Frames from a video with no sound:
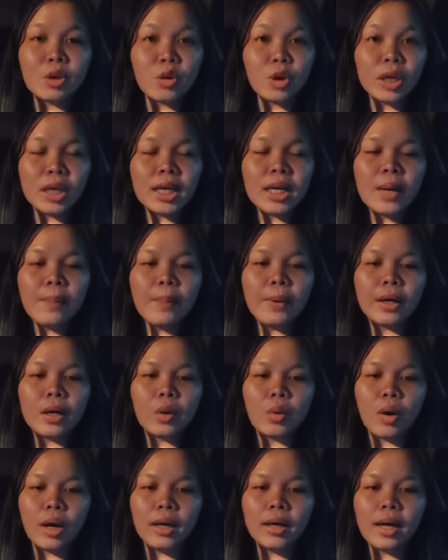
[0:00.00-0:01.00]
memenuhi
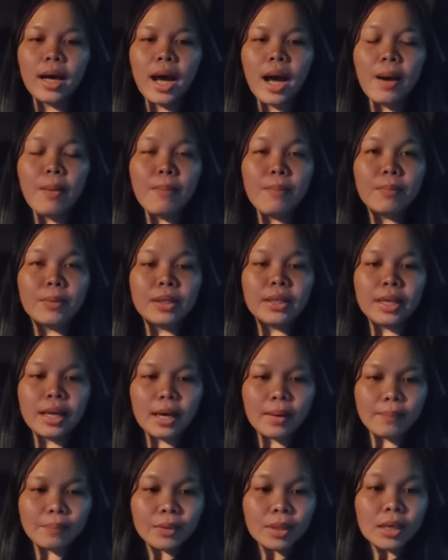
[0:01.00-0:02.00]
keperluan am,
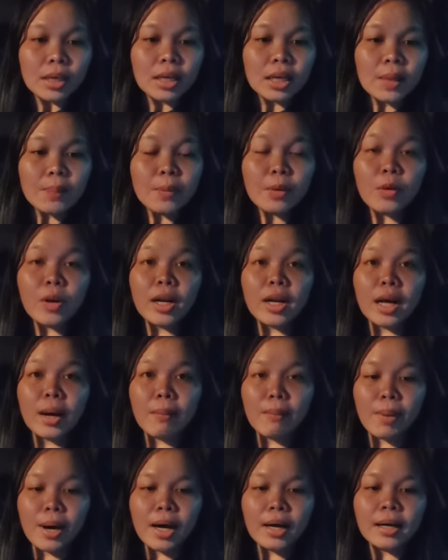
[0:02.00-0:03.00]
di
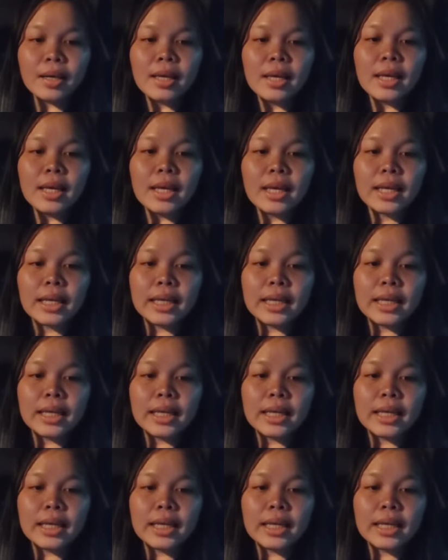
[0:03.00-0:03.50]
keperluan ambang